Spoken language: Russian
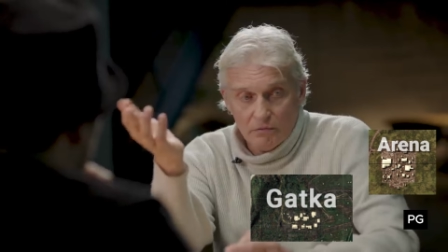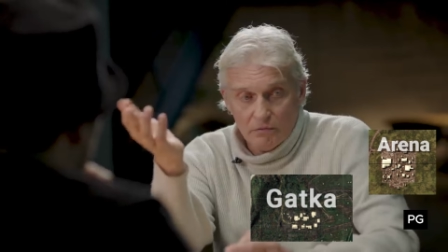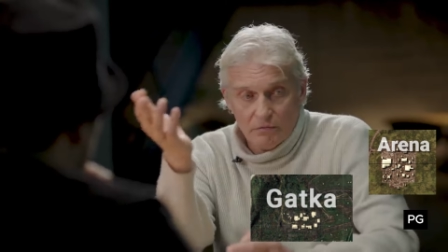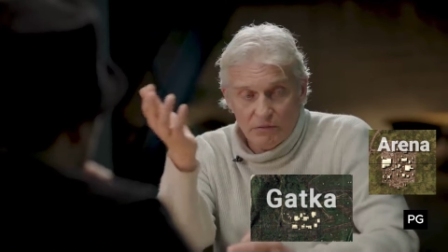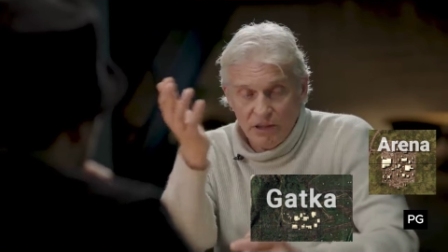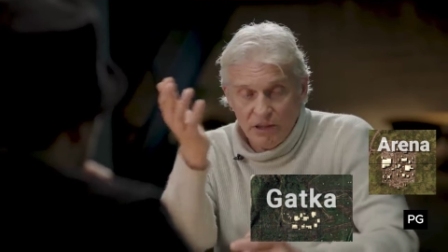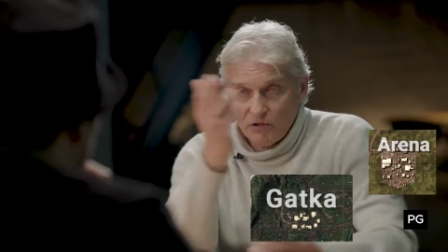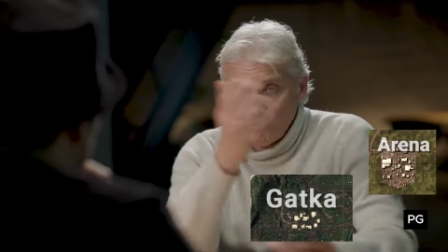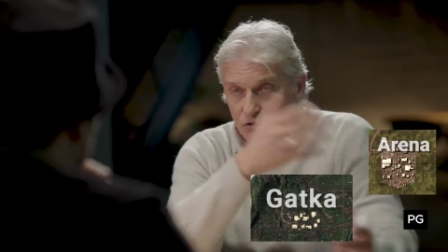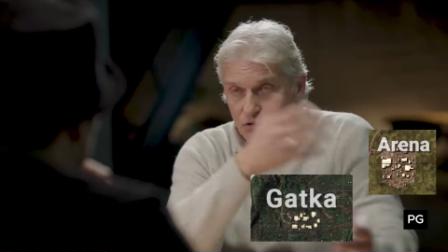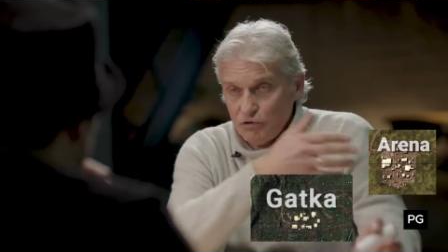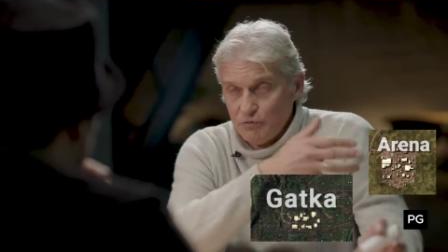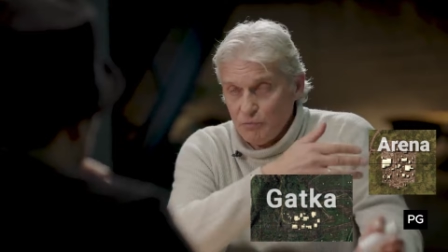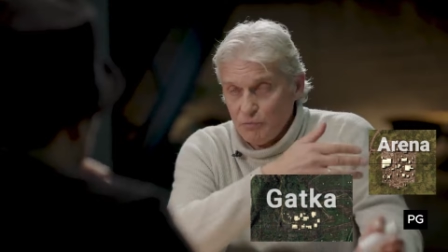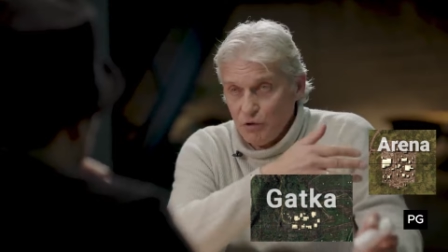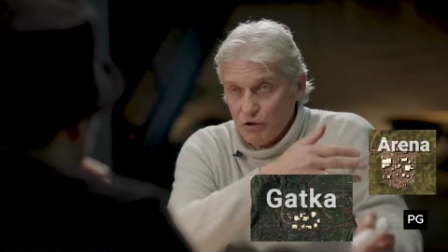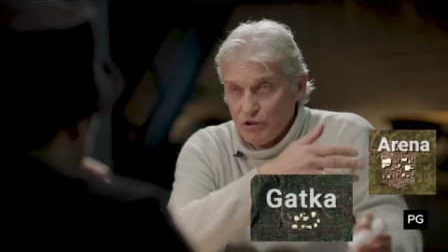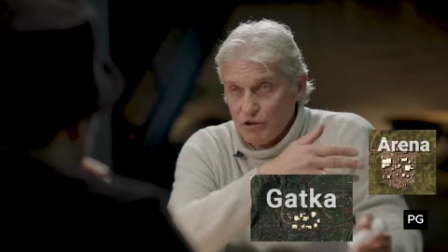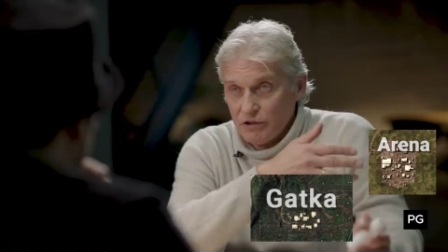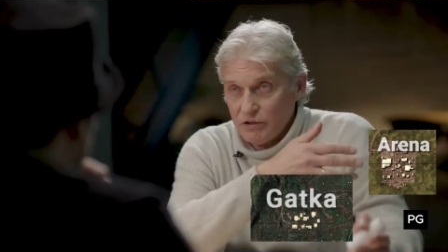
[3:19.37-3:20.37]
Меня тут
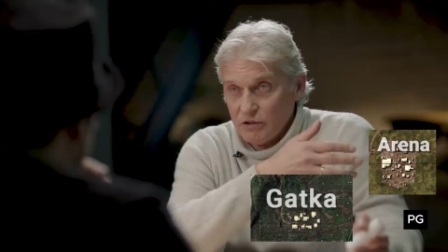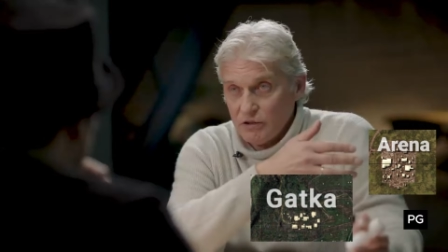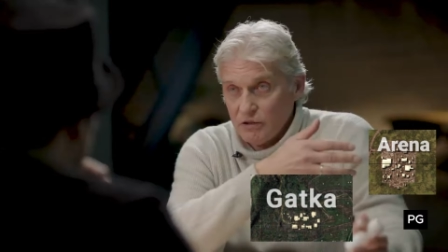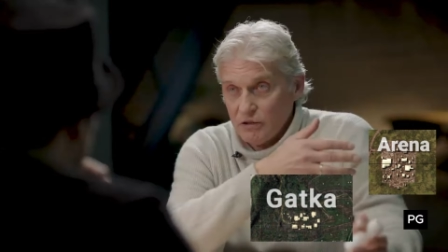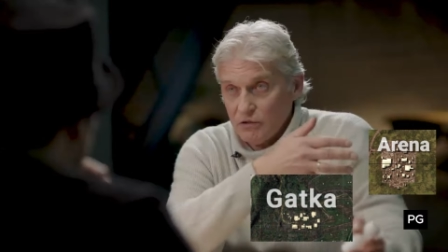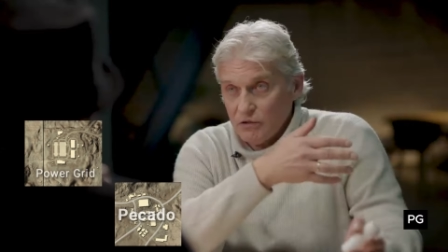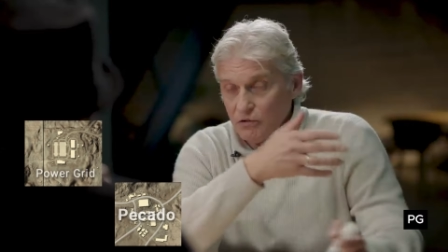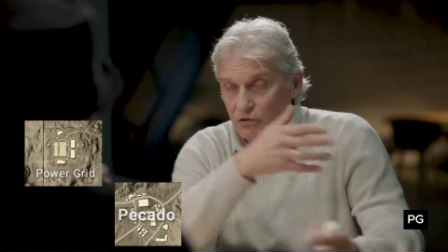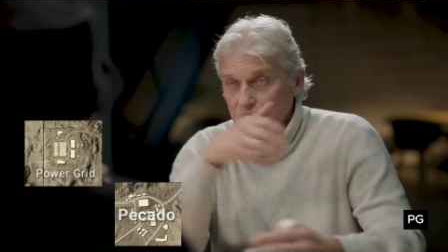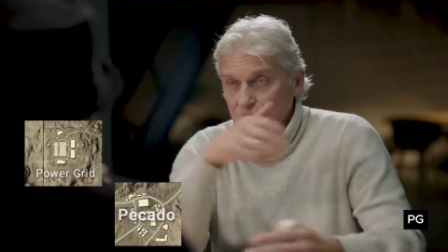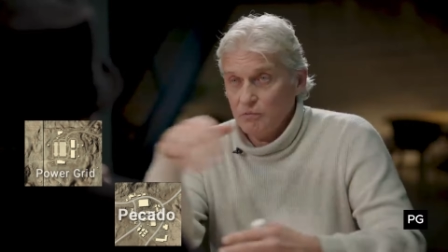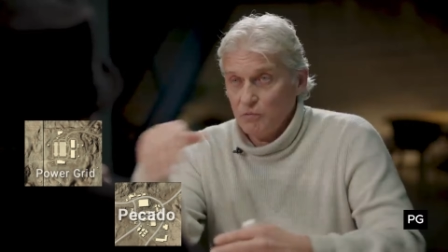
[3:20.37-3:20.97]
мочат, тут